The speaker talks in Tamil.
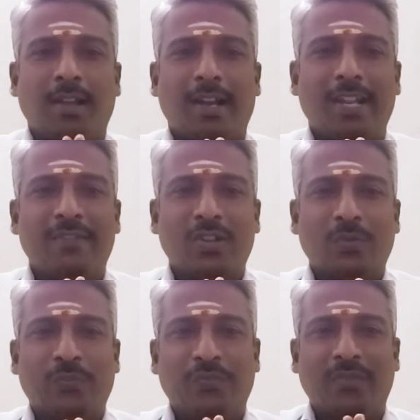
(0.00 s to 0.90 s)

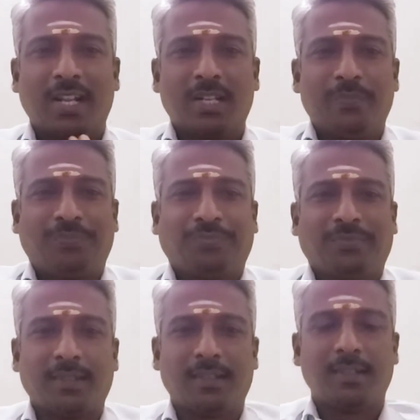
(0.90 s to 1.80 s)
அனைவருக்கும் வணக்கம்
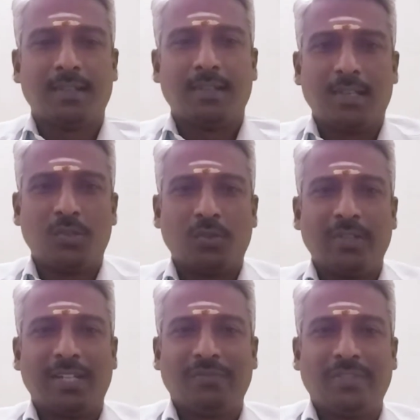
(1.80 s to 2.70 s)
நான்
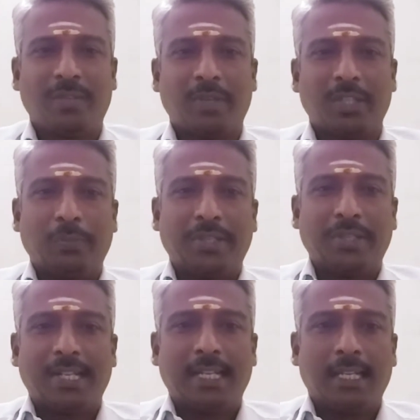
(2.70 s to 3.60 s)
ஜோதிடர் வீரமாதவன்
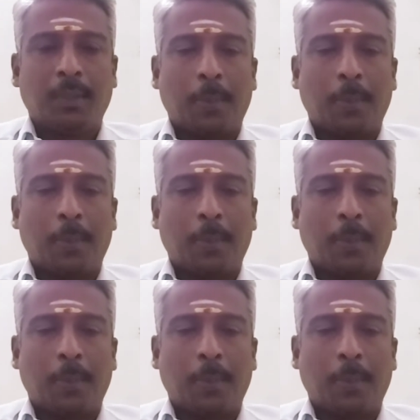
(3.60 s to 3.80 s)
பேசுகின்றேன்